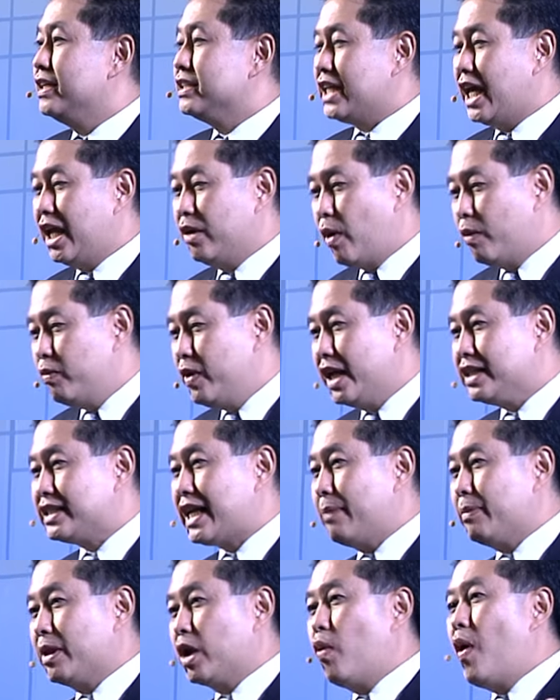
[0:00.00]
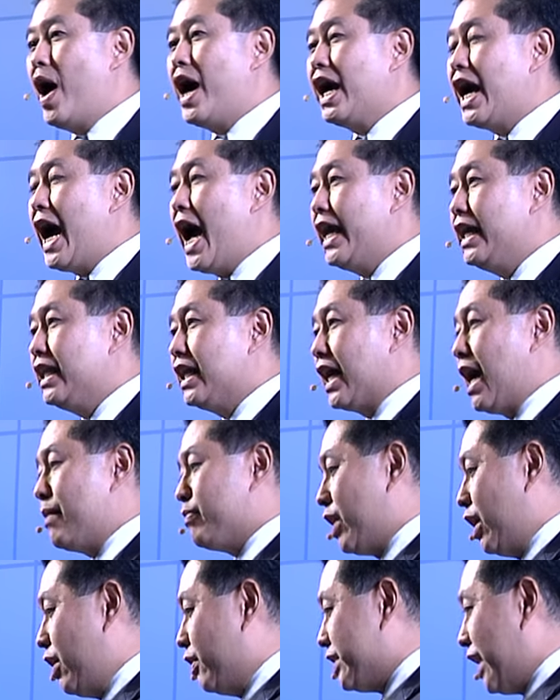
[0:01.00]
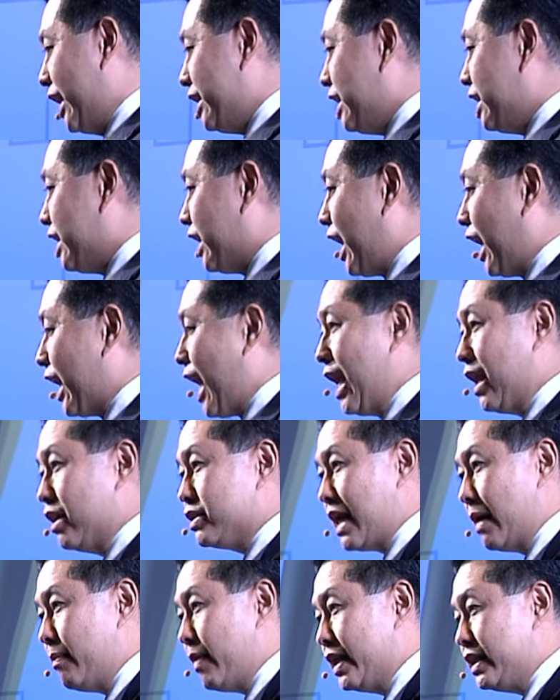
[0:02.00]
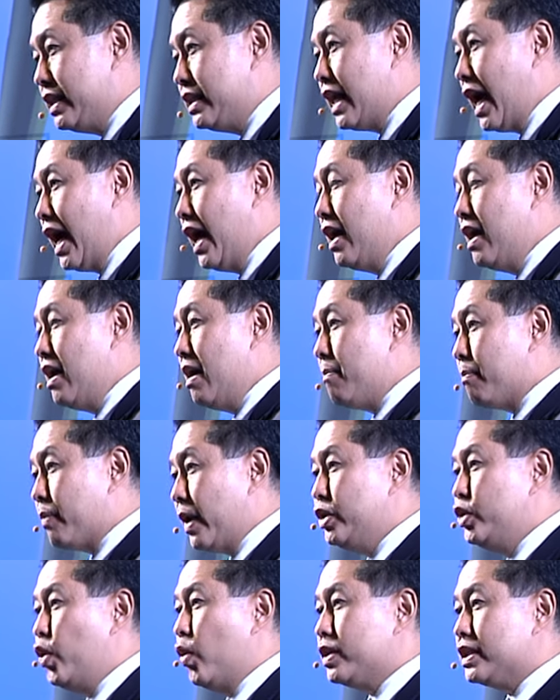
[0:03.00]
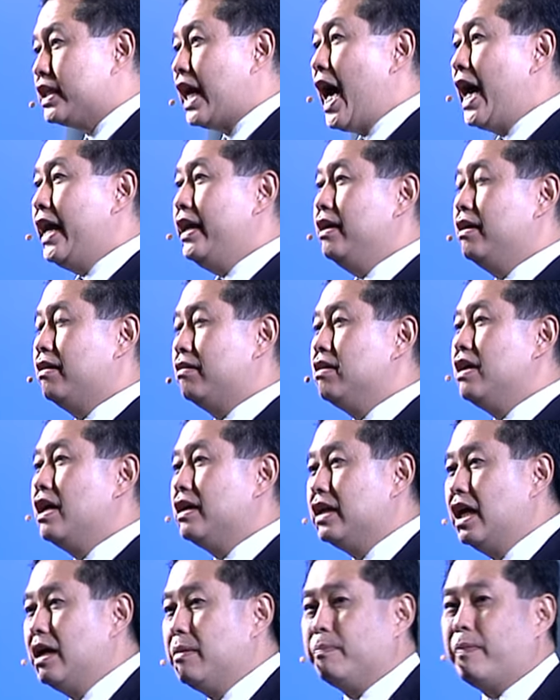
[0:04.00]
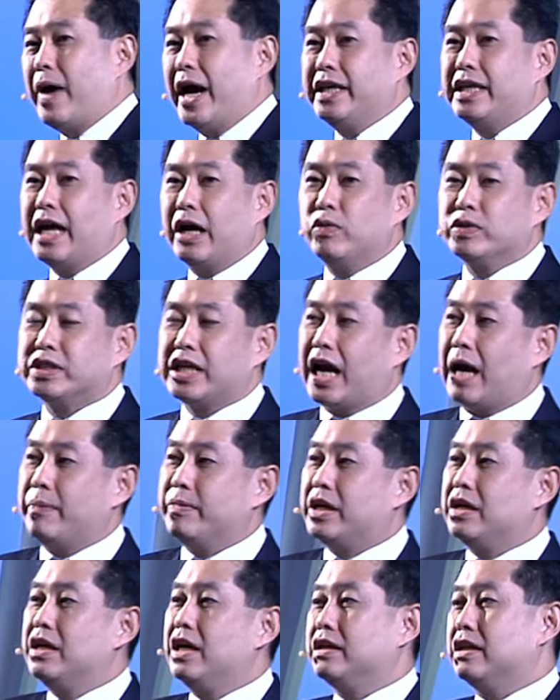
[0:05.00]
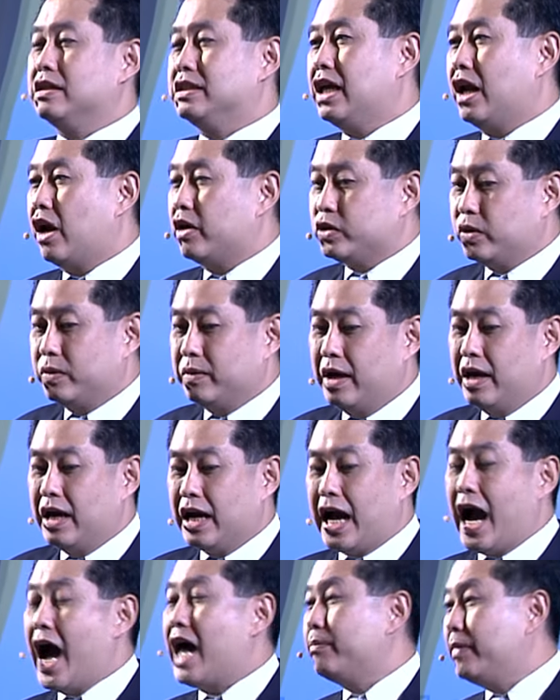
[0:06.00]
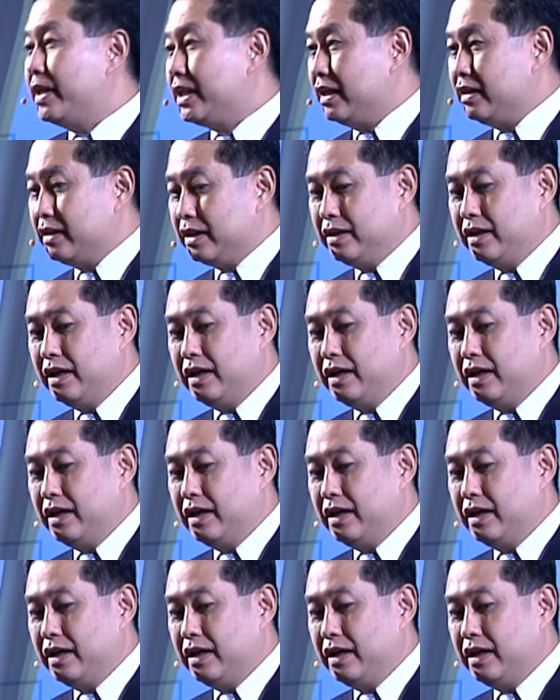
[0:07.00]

จะเห็นว่าวิทยาศาสตร์มันกว้างไกลนะครับถ้าเราใช้จินตนาการเราสามารถที่จะประยุกต์ใช้เรื่องหนึ่งไปยังอุตสาหกรรมอีกเรื่องหนึ่งที่เราคาดไม่ถึง